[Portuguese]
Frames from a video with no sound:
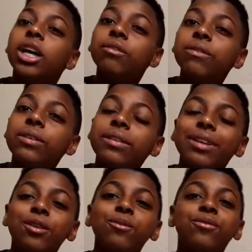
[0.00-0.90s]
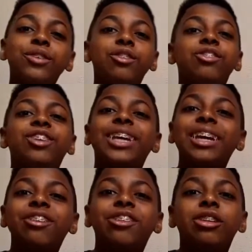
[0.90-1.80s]
eu vim fazer um vídeo de
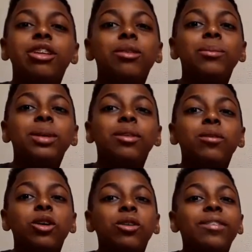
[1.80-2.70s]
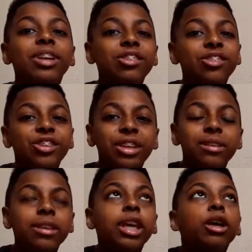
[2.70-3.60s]
reagindo às minhas fotos antigas,